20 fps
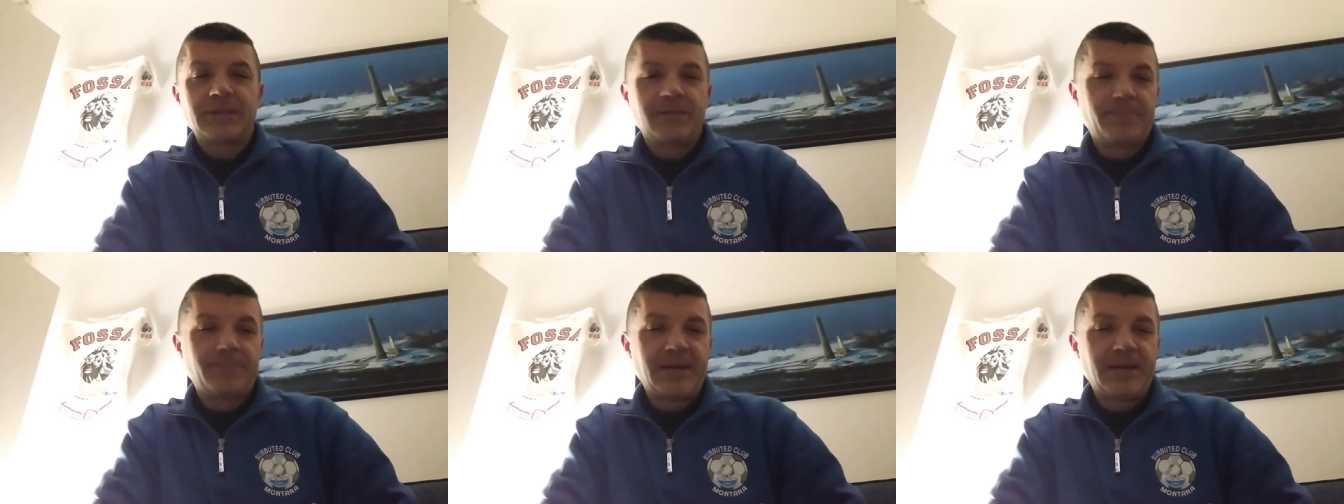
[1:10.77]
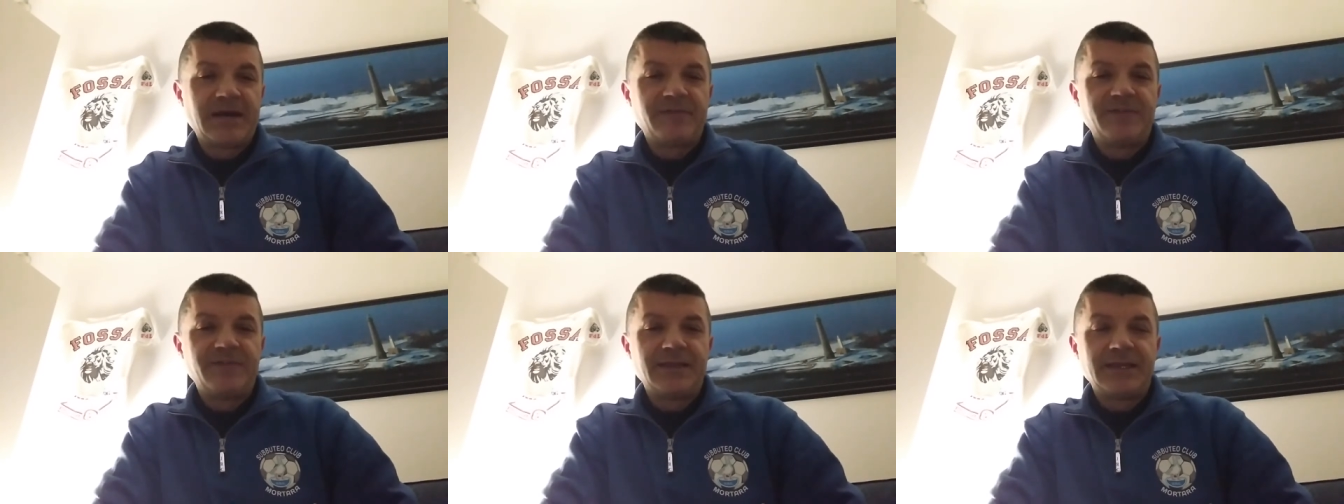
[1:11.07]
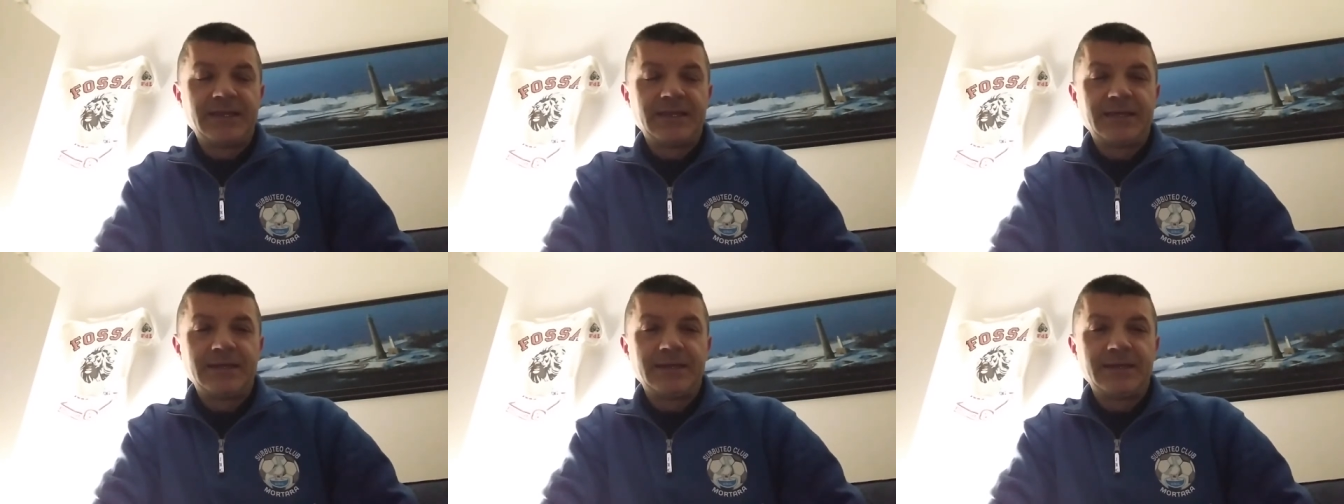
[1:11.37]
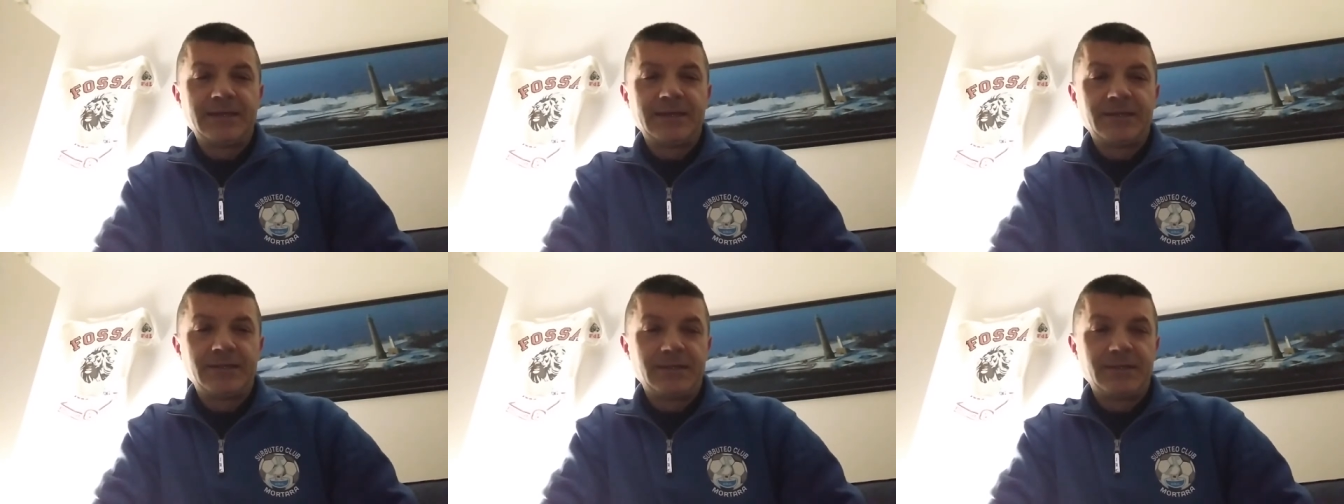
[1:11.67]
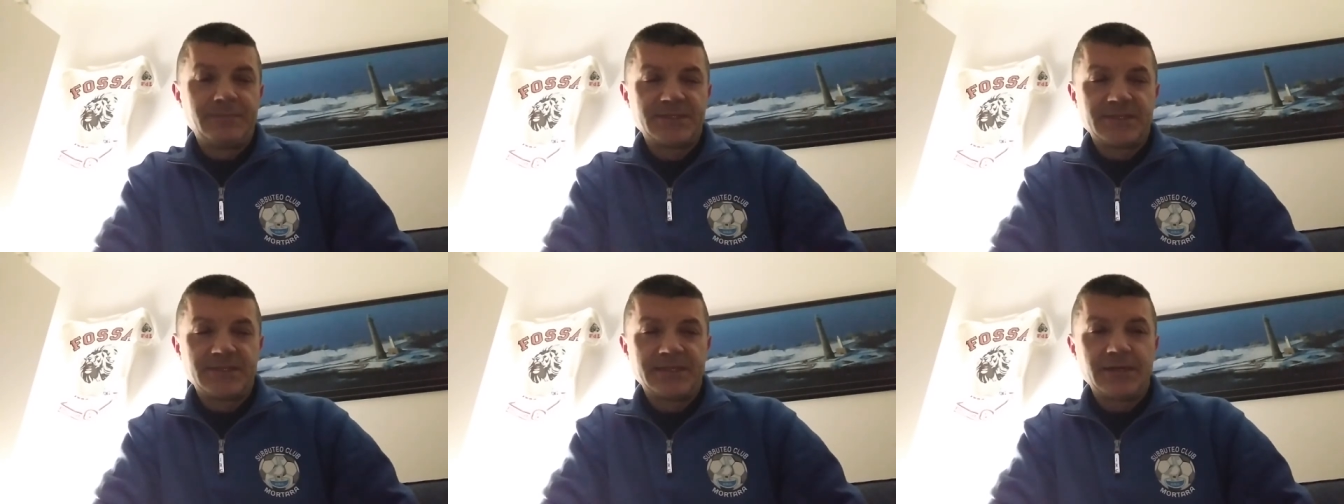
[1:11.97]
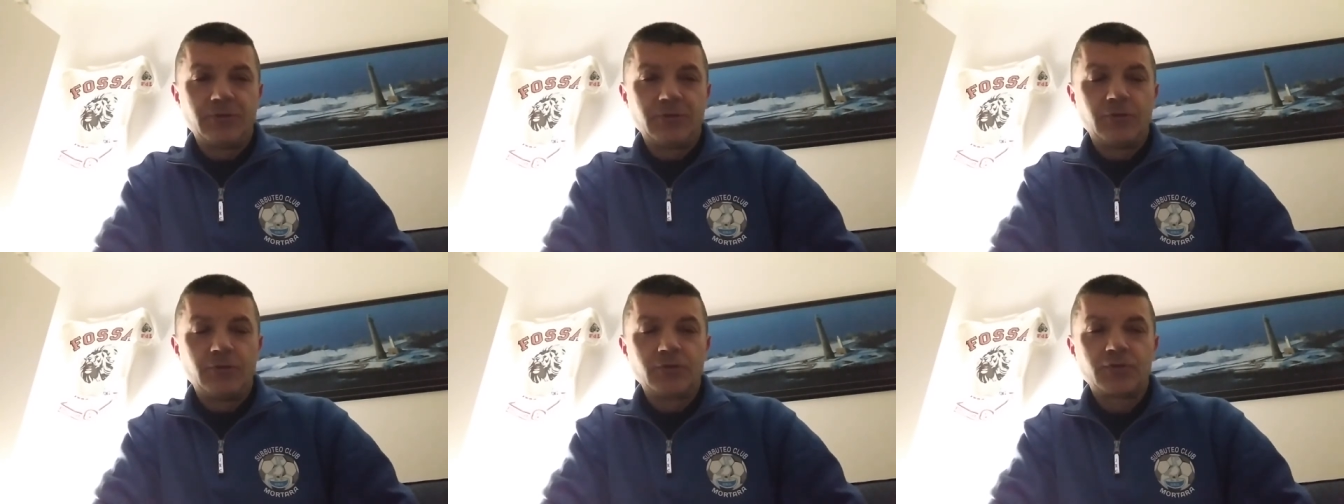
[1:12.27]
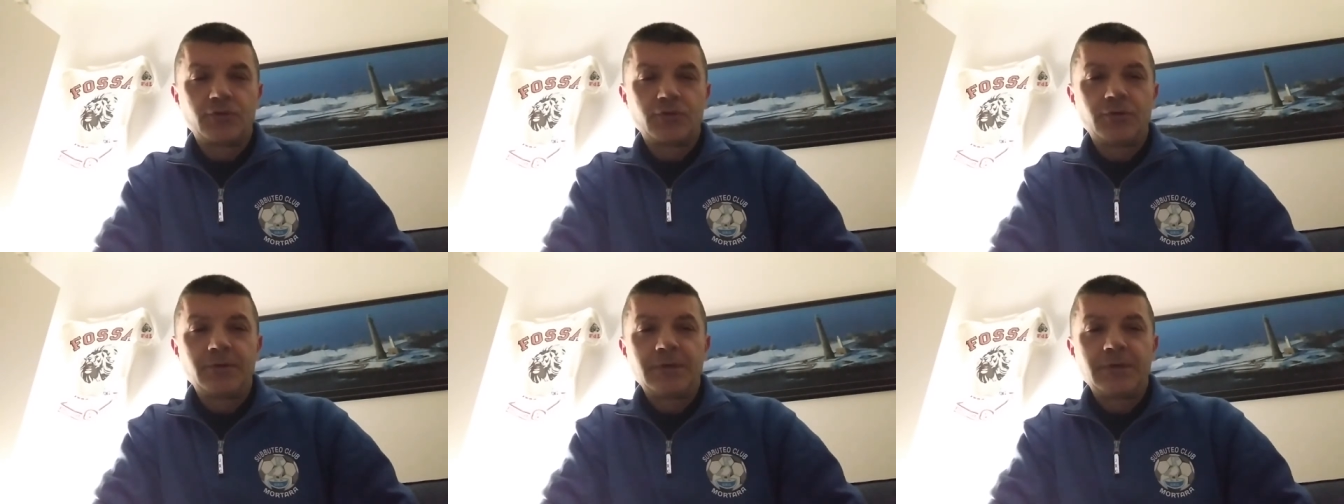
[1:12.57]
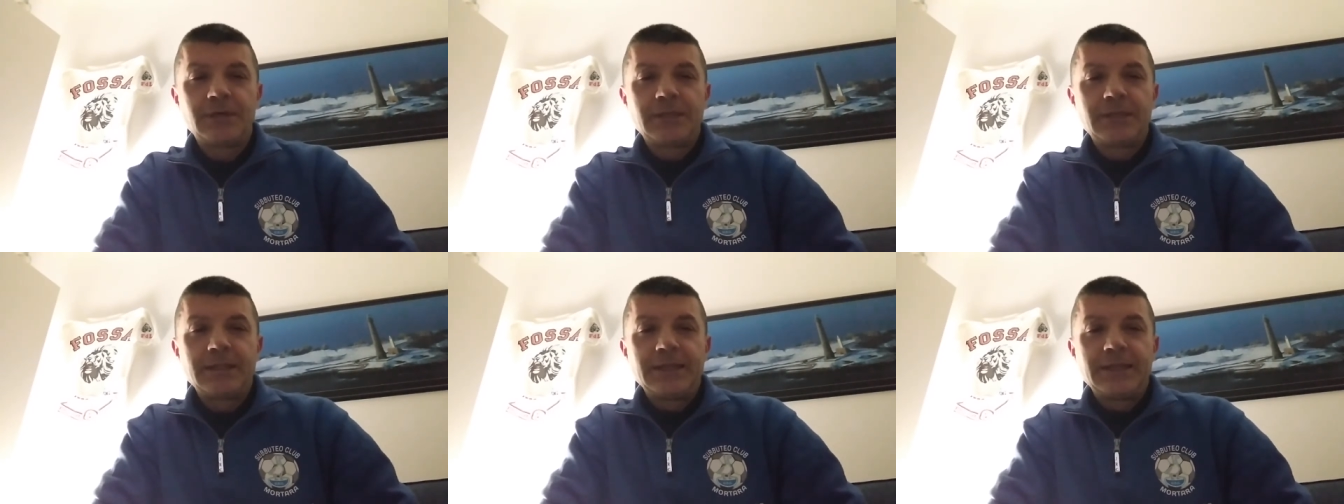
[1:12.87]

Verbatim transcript: da Pavel eh, nel mese di agosto